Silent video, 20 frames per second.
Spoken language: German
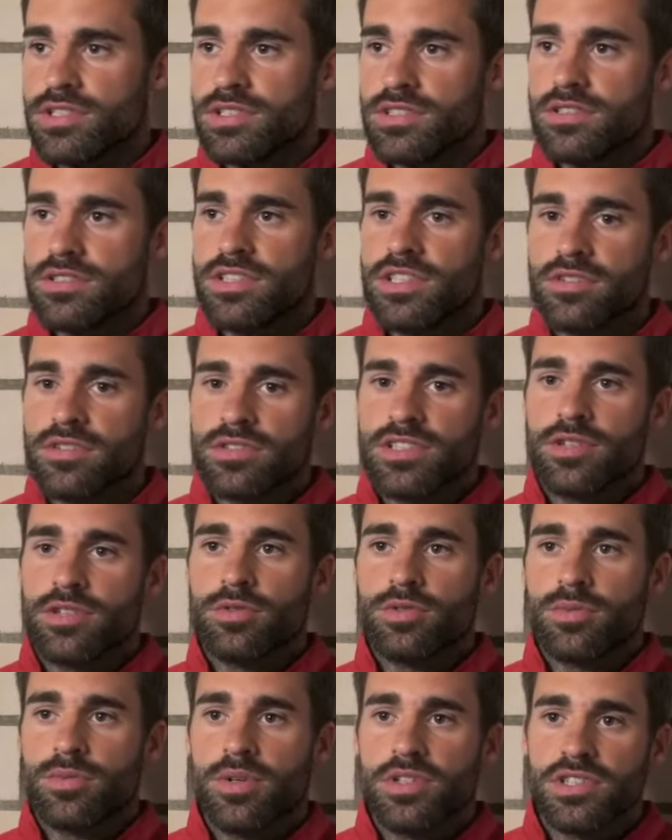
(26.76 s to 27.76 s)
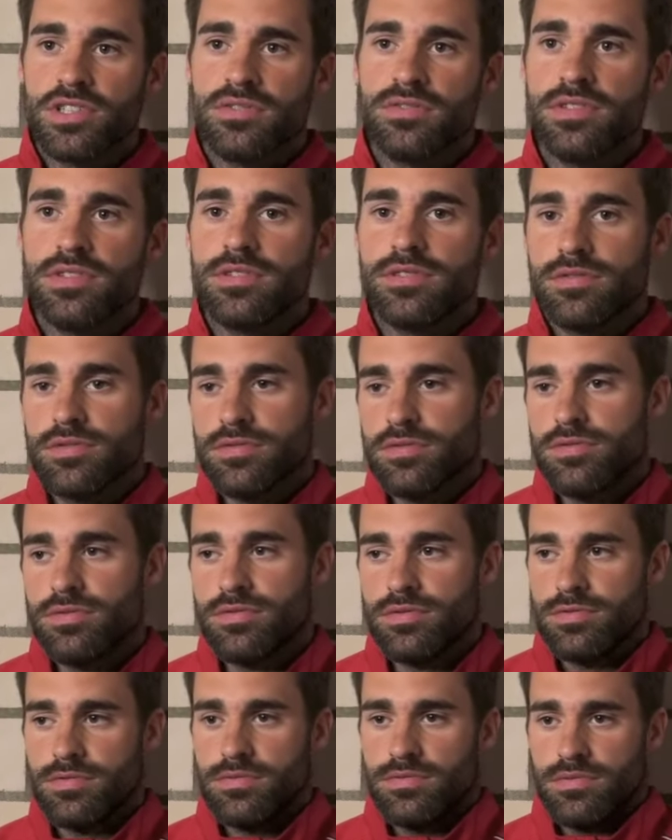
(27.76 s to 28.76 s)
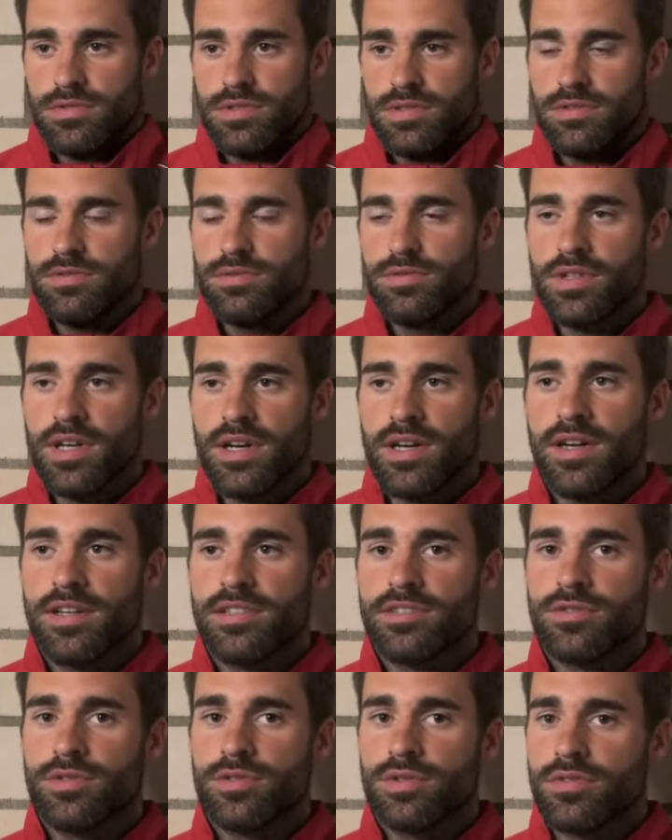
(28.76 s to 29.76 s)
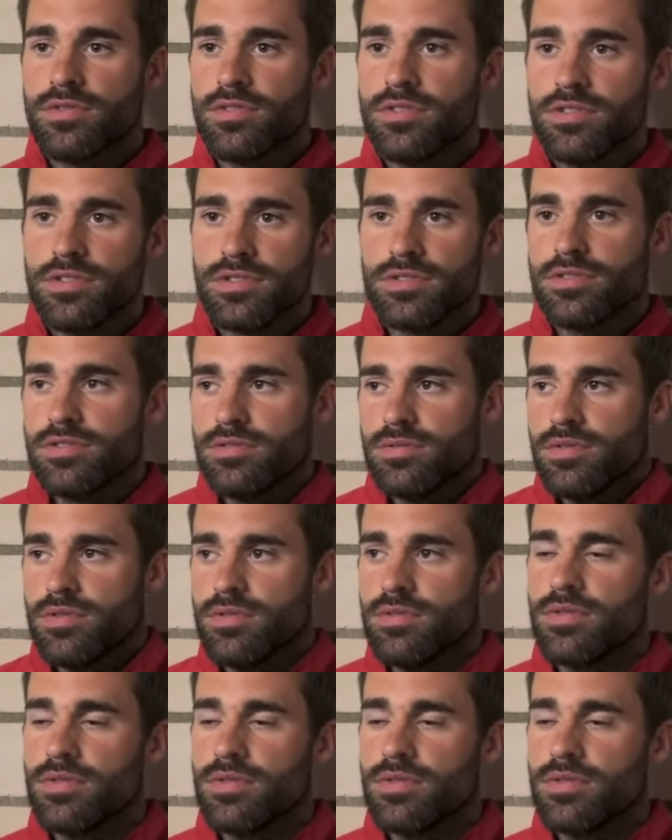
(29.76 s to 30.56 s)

dass Siegen eine sehr gute Mannschaft ist und dass du da einzeln gewinnst.